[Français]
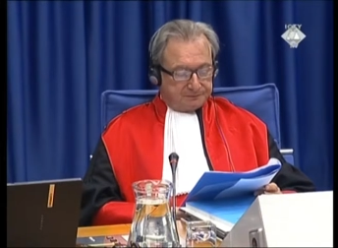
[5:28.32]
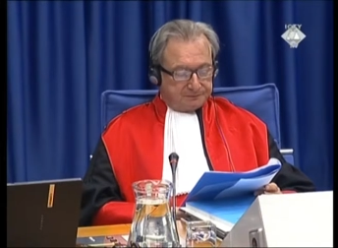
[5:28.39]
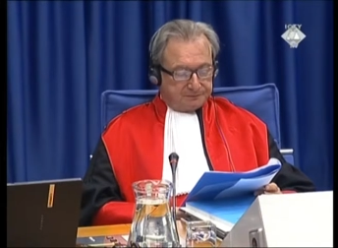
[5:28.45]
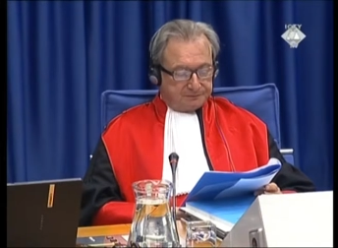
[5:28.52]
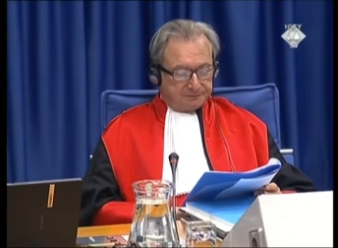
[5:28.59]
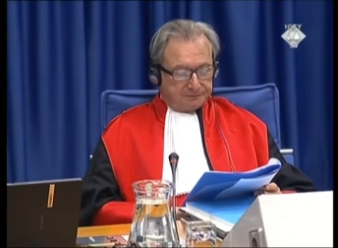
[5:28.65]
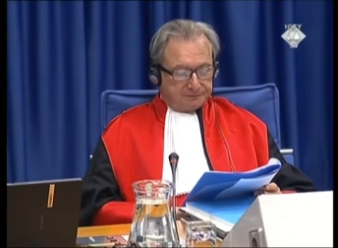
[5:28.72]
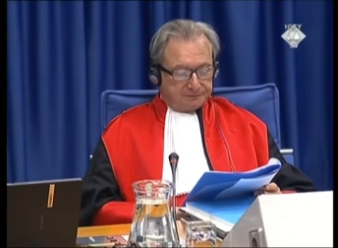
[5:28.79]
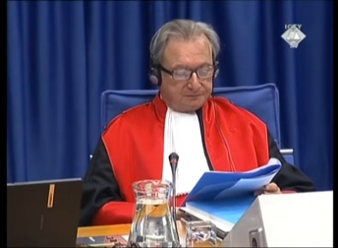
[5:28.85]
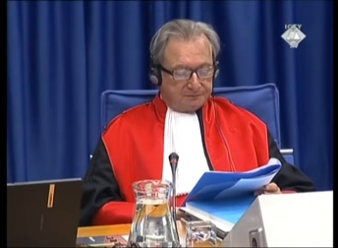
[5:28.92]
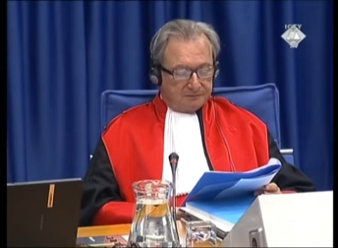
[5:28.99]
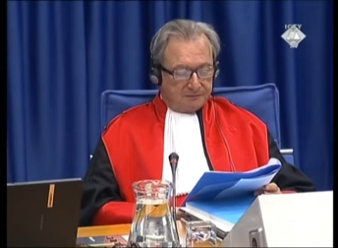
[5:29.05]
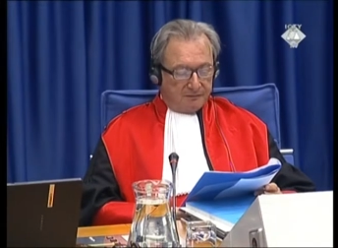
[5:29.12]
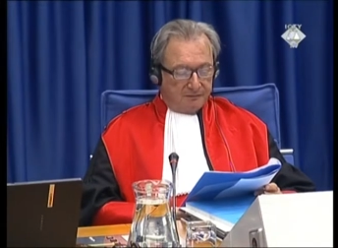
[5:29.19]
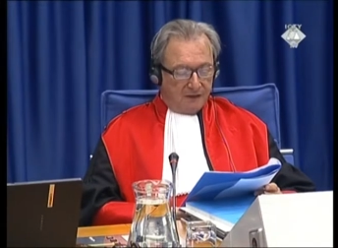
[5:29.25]
en tant que
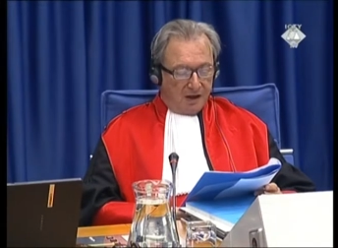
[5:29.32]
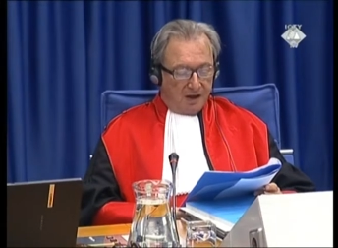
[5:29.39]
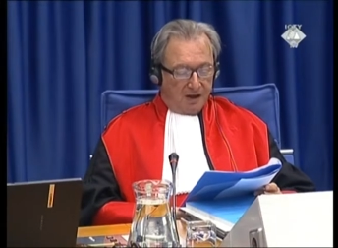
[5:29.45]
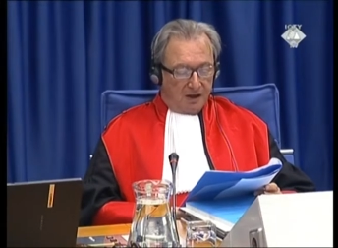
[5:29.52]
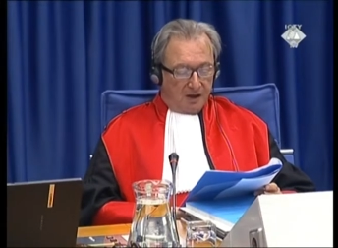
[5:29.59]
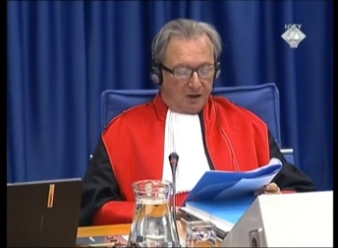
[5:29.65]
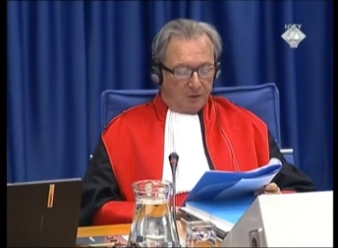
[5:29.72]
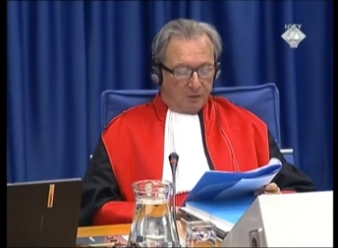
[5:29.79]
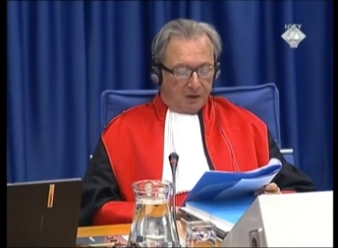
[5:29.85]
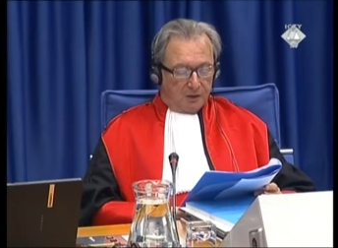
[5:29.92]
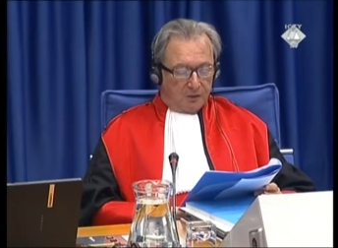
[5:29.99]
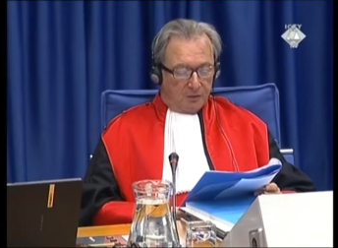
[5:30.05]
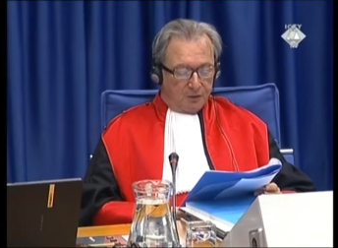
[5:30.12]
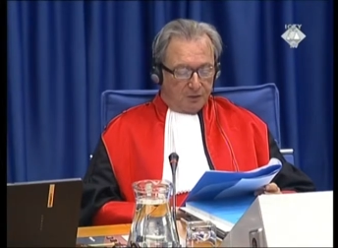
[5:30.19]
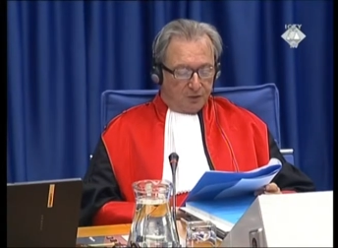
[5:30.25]
responsabilité pénale
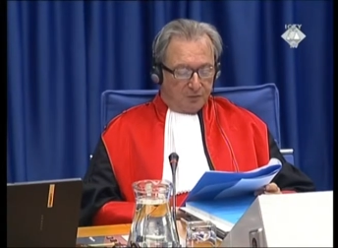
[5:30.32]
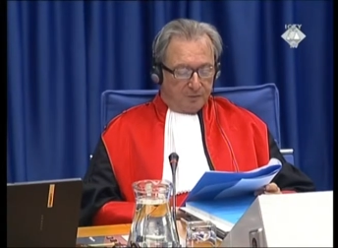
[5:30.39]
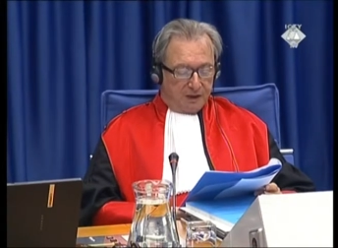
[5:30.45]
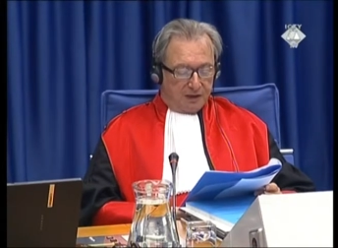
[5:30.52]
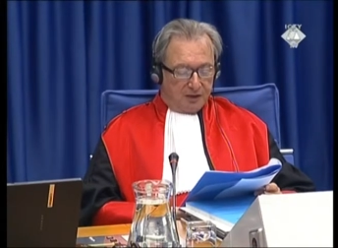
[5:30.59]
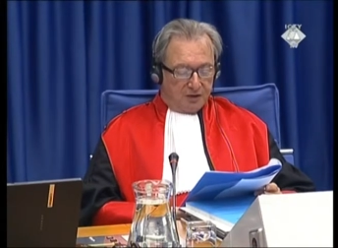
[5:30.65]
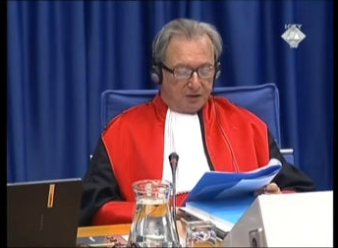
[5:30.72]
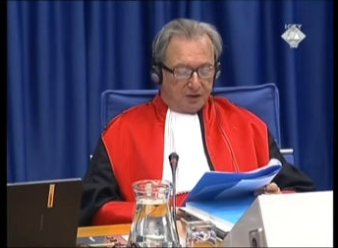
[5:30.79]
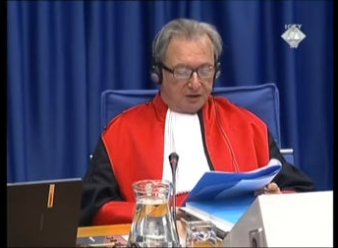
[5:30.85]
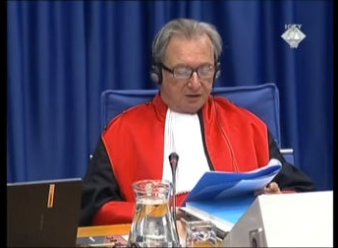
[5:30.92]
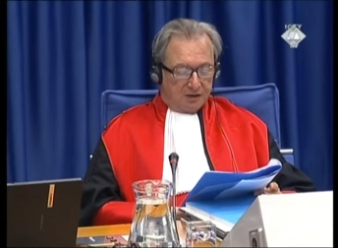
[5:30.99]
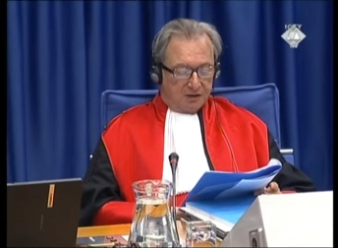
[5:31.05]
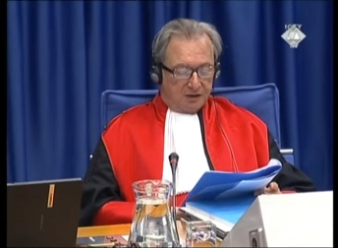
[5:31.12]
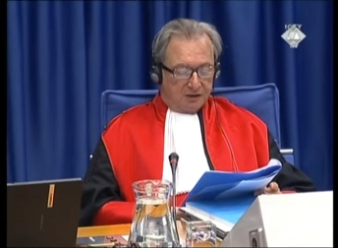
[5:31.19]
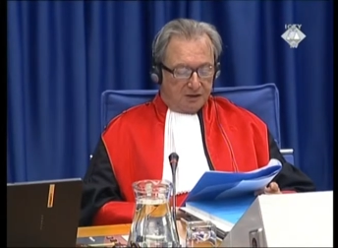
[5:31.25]
individuelle sur la
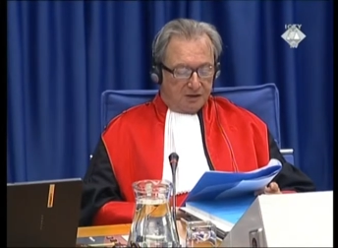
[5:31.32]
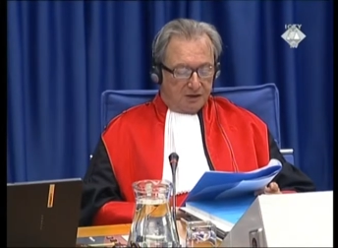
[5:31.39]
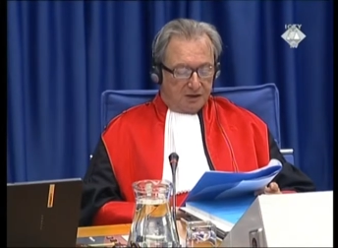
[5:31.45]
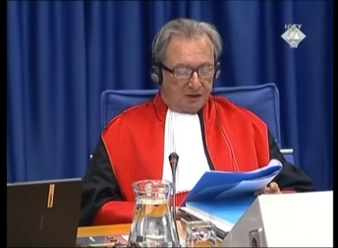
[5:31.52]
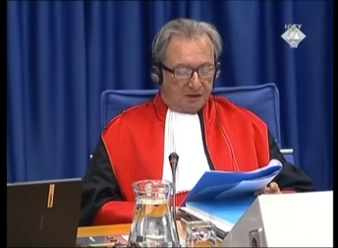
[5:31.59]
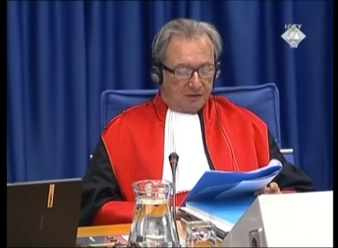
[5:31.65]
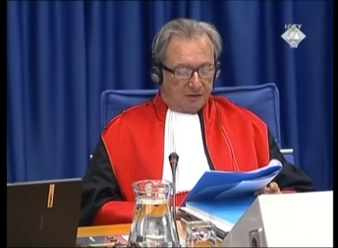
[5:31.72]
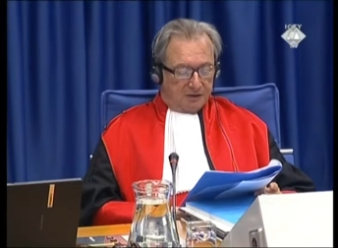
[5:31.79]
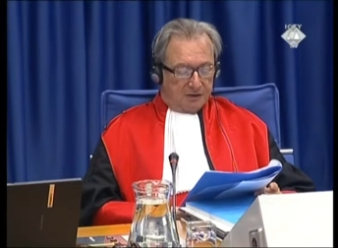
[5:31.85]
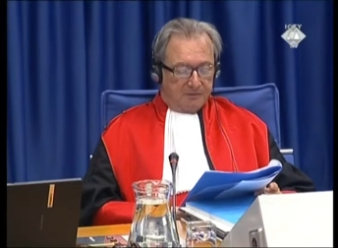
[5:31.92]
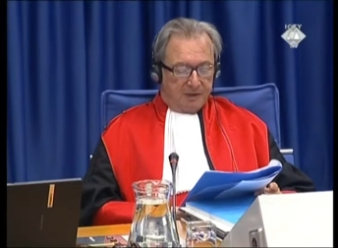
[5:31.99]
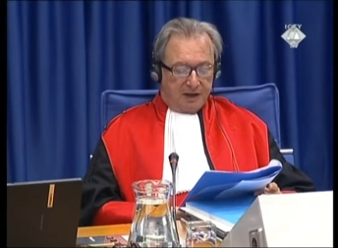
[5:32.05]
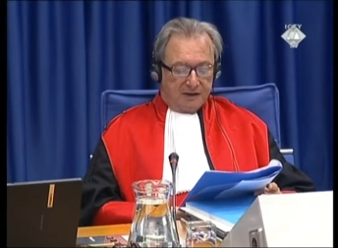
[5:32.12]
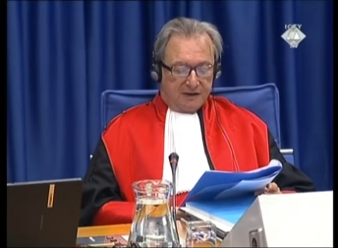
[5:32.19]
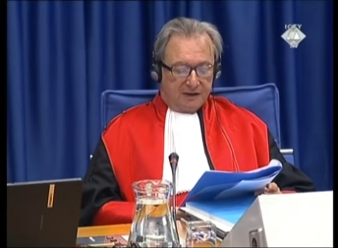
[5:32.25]
base de l'article 7.1
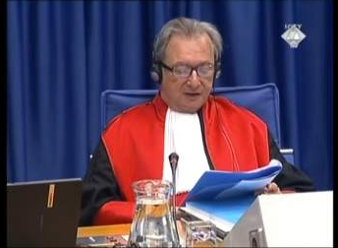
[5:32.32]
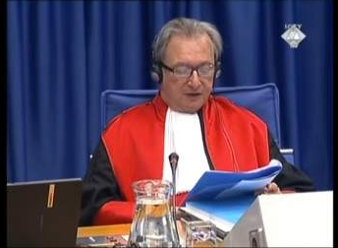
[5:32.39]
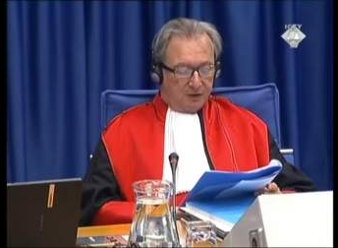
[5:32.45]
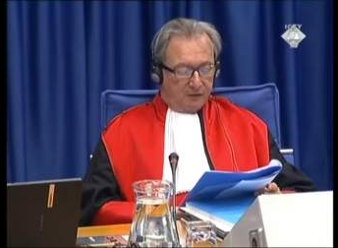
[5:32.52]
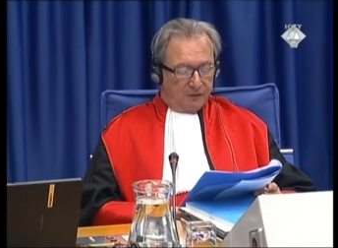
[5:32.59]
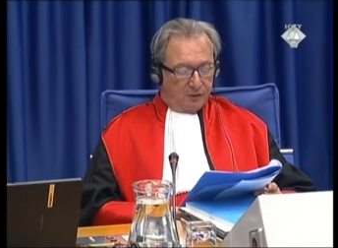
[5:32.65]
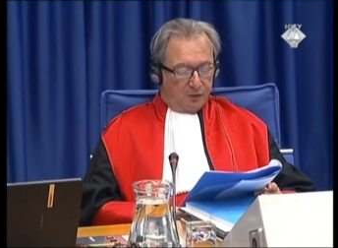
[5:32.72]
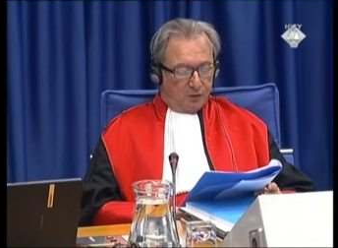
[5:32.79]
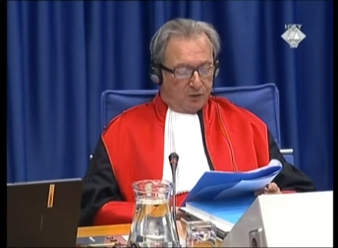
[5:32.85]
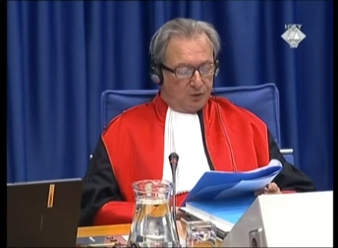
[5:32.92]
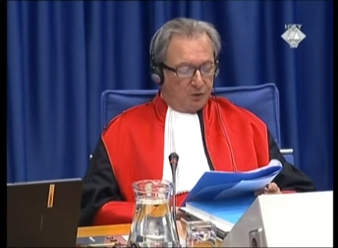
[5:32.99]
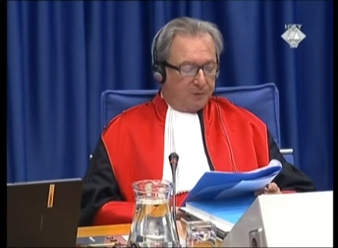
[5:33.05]
du statut.